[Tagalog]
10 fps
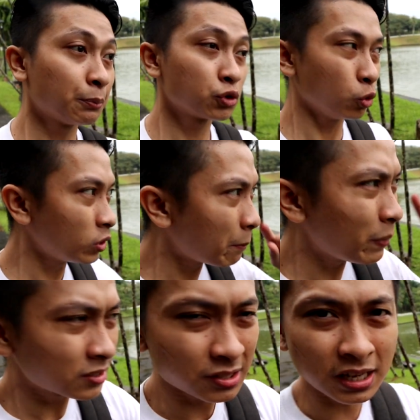tapos unang
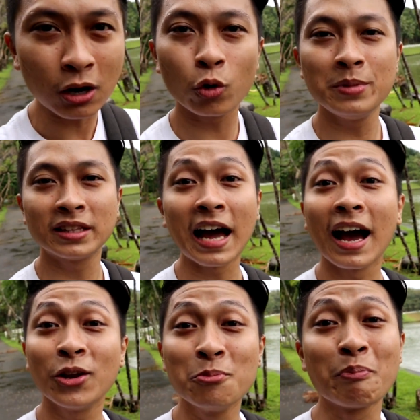beses kang kumita,
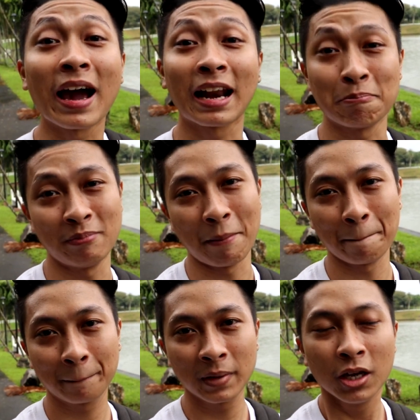ano yung pakiramdam?
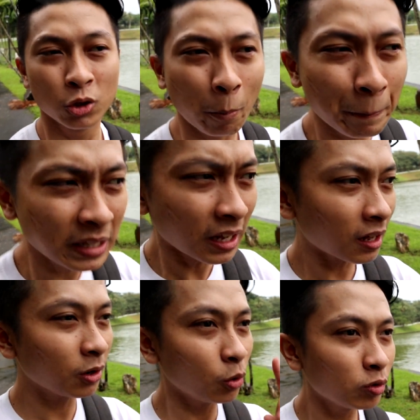yung
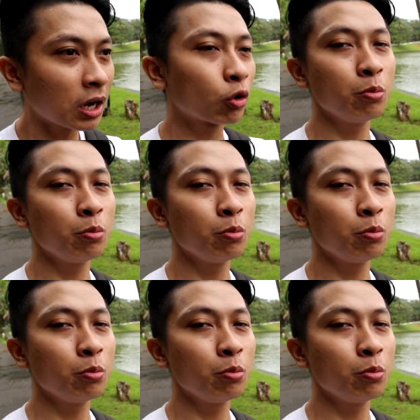pinakang unang